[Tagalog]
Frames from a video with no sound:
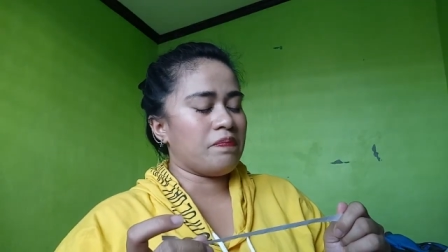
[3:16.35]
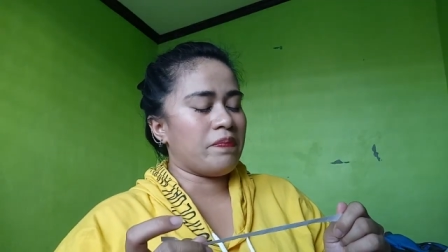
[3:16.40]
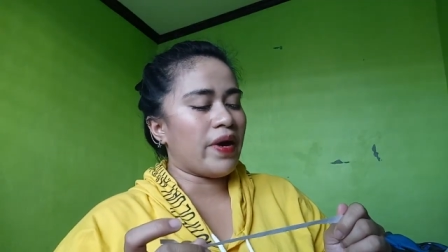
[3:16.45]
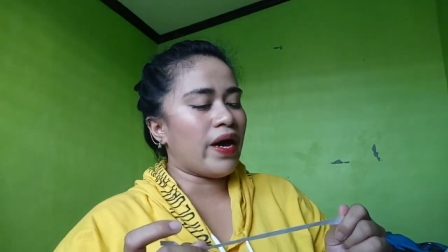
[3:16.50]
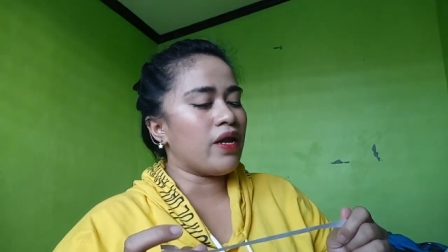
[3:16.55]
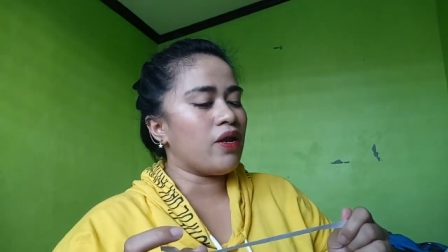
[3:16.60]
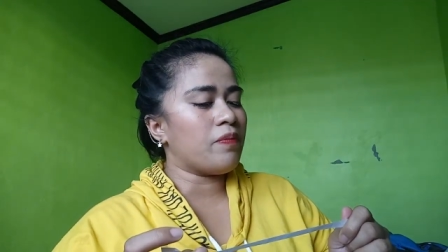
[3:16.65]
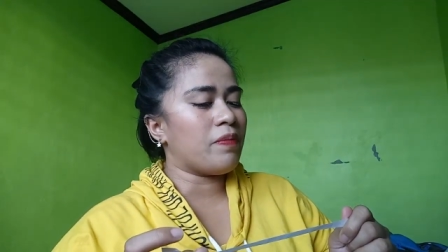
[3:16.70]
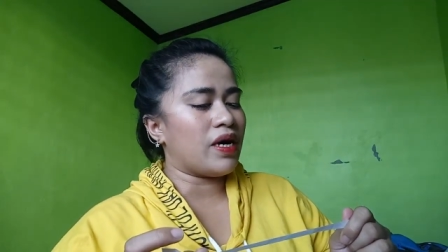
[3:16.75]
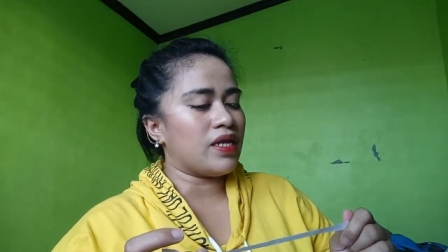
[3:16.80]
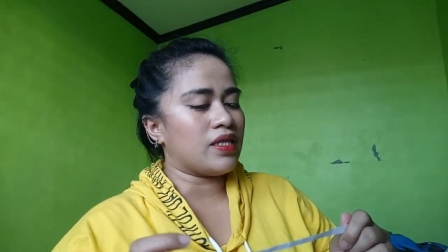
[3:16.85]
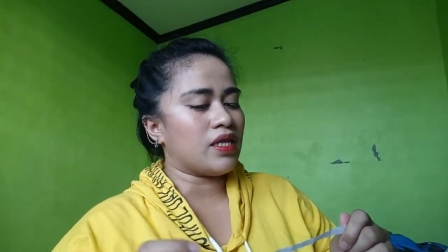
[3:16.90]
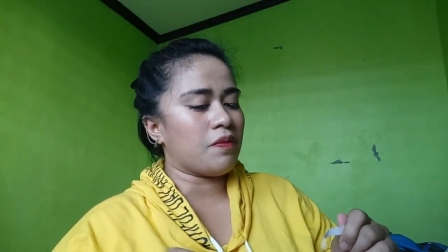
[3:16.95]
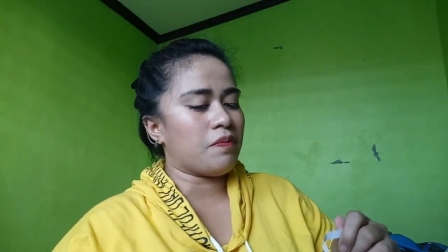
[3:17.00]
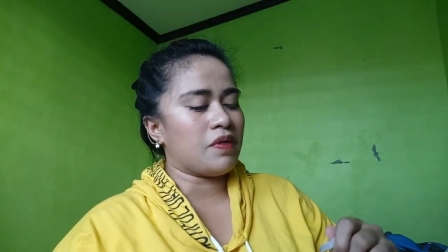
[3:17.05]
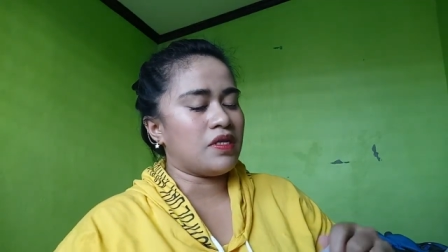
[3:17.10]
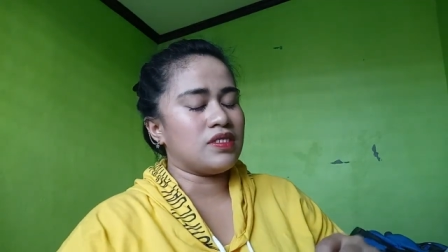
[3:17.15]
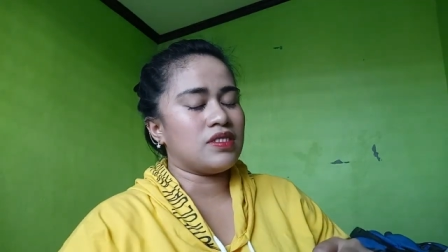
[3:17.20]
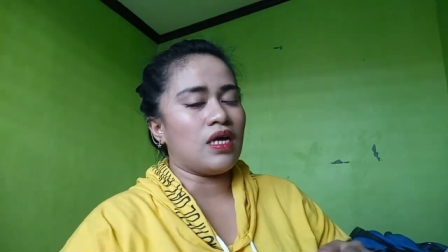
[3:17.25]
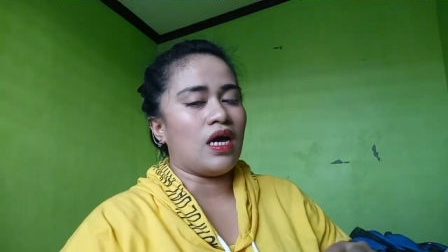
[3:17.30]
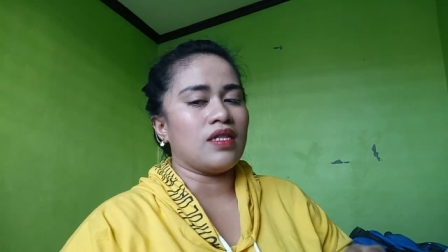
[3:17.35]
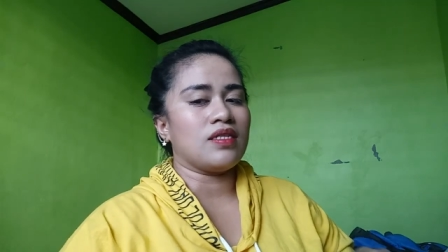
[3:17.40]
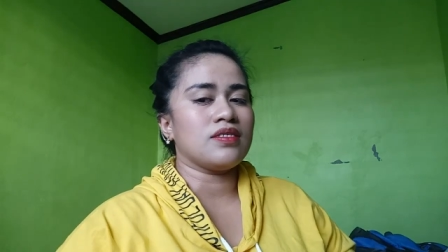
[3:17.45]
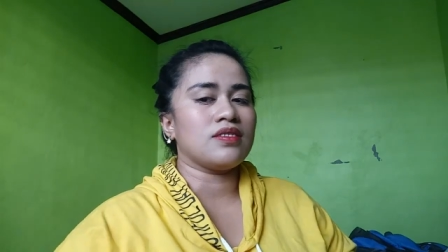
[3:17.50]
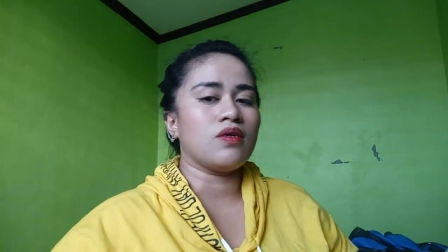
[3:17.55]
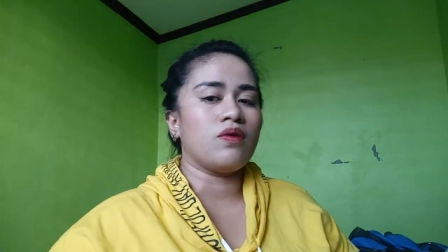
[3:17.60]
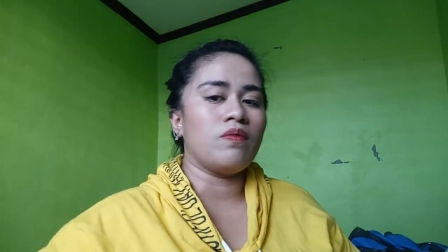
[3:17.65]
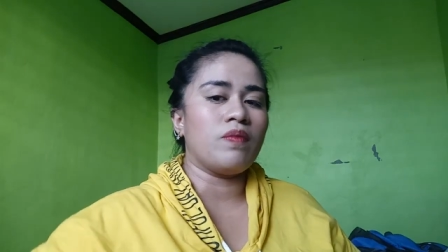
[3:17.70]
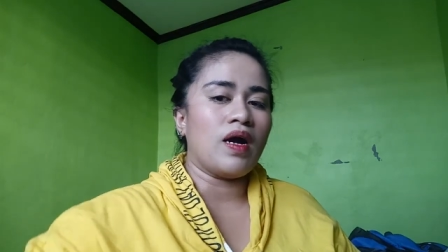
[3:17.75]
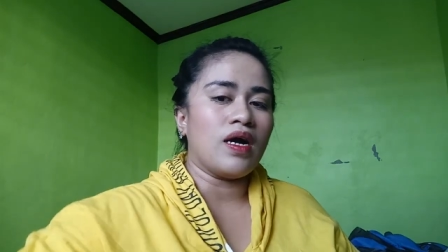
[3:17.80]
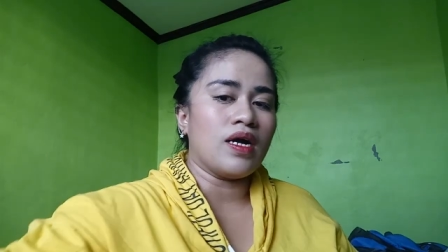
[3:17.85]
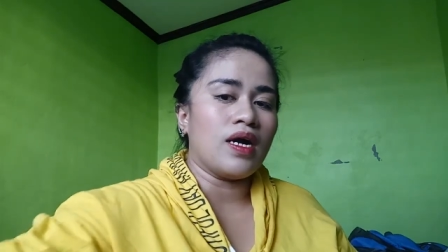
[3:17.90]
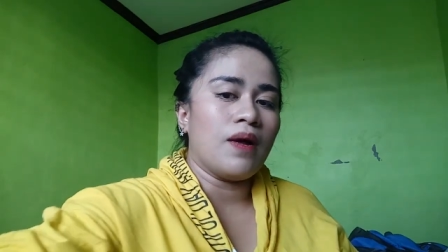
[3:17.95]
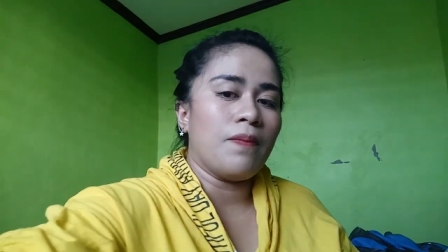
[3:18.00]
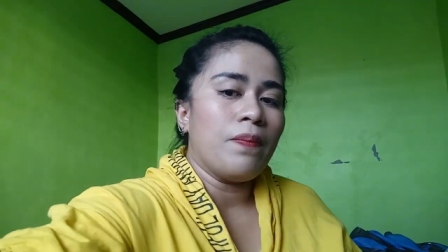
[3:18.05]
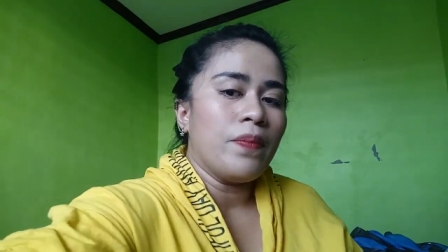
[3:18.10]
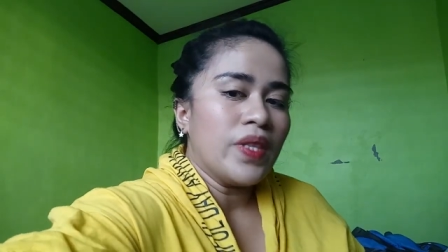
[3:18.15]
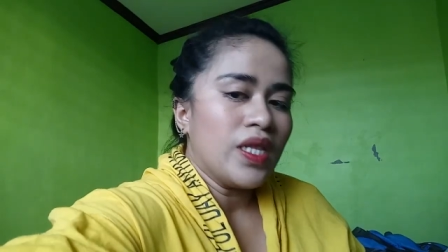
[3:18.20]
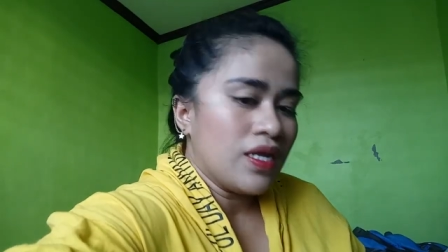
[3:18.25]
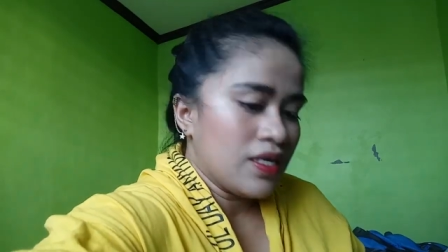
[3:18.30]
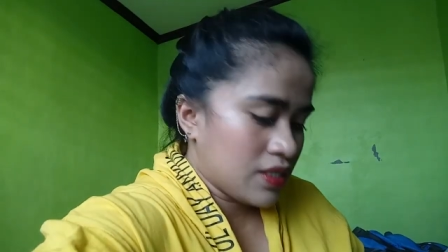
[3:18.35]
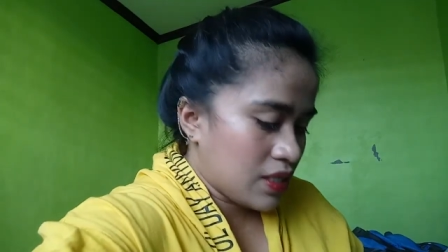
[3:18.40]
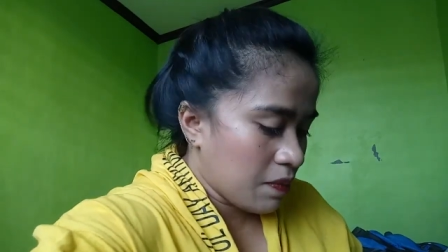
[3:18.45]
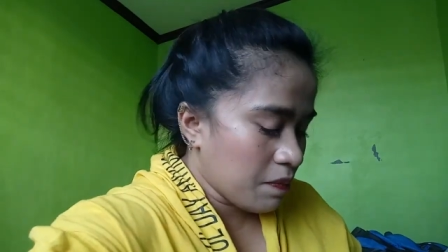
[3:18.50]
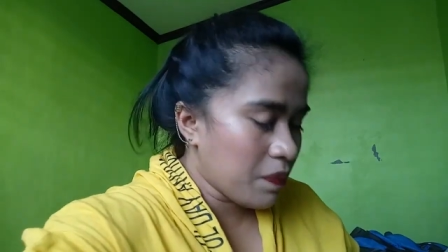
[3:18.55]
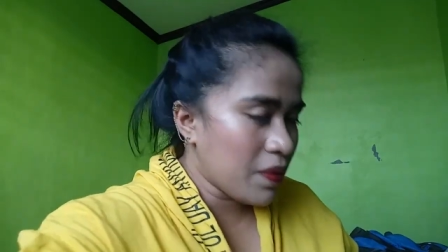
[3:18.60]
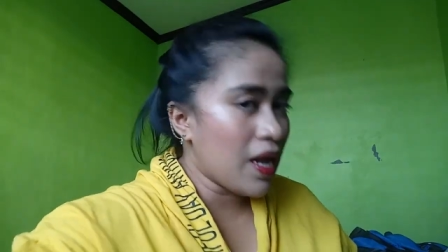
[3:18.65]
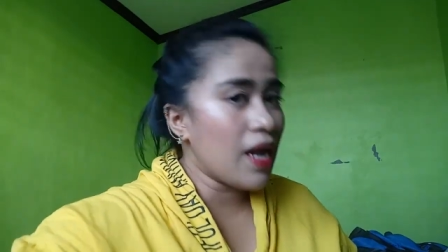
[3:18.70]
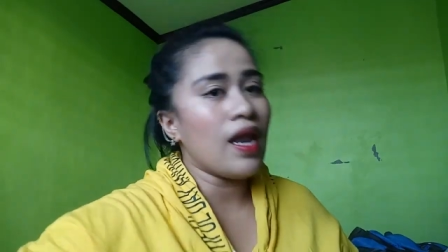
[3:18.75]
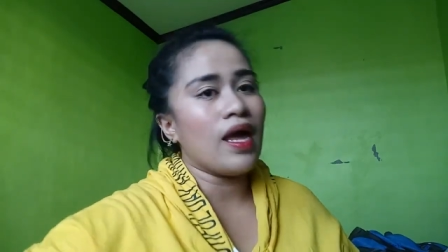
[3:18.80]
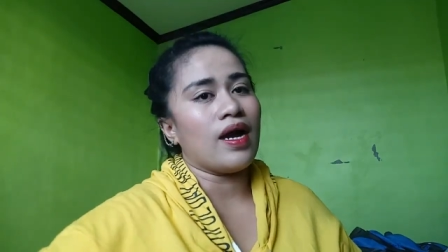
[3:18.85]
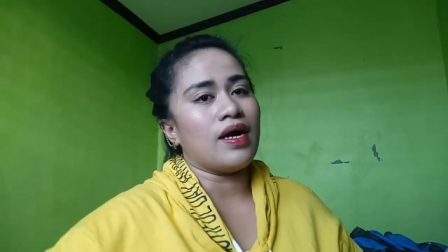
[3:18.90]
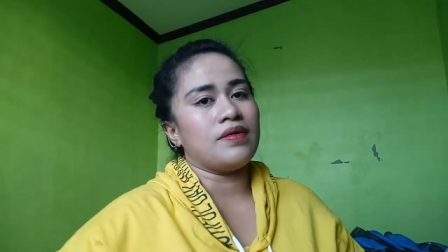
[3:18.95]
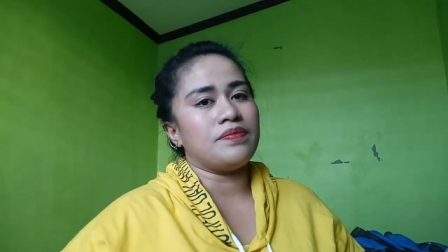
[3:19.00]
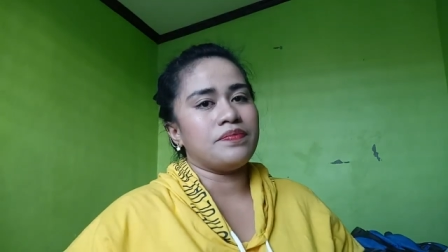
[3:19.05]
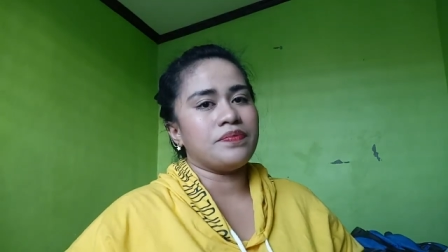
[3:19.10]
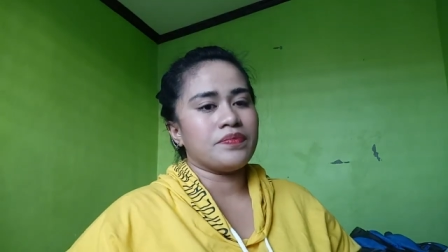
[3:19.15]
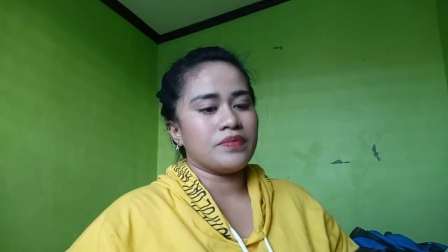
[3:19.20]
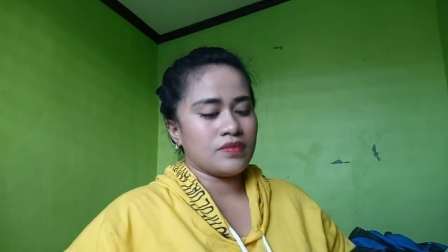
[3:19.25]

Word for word: Paano bad tripin si Ate sa umaga? Simple lang.